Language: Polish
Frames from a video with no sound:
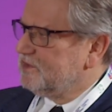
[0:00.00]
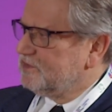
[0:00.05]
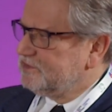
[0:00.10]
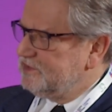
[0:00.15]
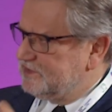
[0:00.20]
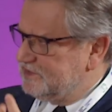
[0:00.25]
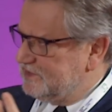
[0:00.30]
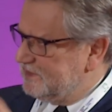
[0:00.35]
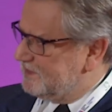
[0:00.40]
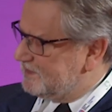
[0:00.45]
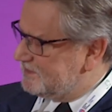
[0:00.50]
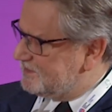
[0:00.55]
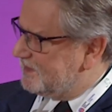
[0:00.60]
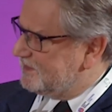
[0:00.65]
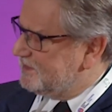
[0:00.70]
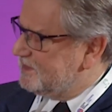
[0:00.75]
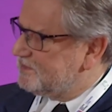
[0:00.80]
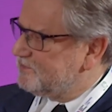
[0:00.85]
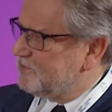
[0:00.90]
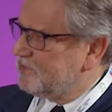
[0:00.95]
Nic się nie
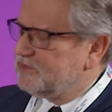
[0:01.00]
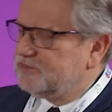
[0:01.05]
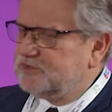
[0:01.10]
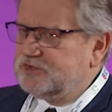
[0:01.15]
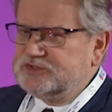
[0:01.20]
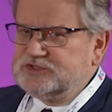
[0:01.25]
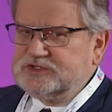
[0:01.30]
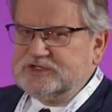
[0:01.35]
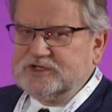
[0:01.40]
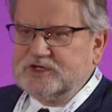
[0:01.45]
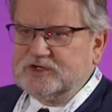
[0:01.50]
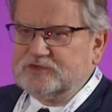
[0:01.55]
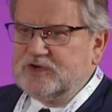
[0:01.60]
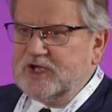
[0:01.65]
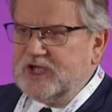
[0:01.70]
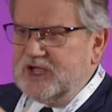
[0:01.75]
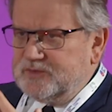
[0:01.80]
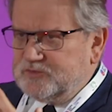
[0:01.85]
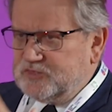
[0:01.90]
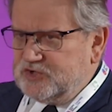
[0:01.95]
stanie z moją rodziną,
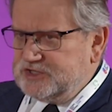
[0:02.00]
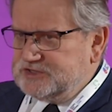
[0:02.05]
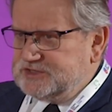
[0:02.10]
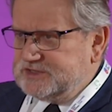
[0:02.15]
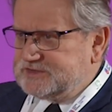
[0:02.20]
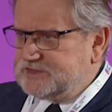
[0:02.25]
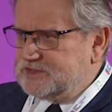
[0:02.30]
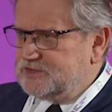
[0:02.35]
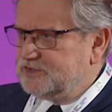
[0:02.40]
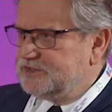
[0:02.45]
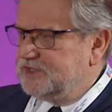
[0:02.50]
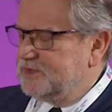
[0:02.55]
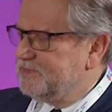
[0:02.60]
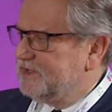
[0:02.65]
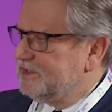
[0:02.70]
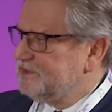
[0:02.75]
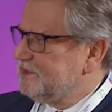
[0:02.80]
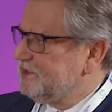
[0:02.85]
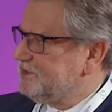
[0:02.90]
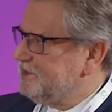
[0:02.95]
moje dziecko nie
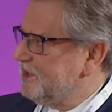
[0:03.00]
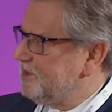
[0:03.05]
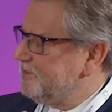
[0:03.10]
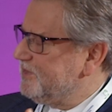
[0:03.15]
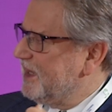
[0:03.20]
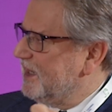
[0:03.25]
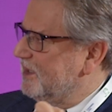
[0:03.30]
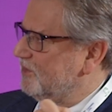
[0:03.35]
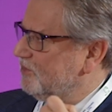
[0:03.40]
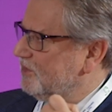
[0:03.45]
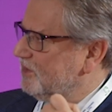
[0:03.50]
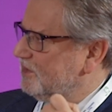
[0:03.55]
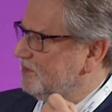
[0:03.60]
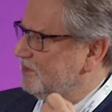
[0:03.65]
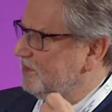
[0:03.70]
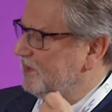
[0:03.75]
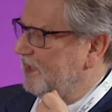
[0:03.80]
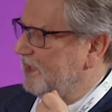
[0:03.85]
będzie cierpiało.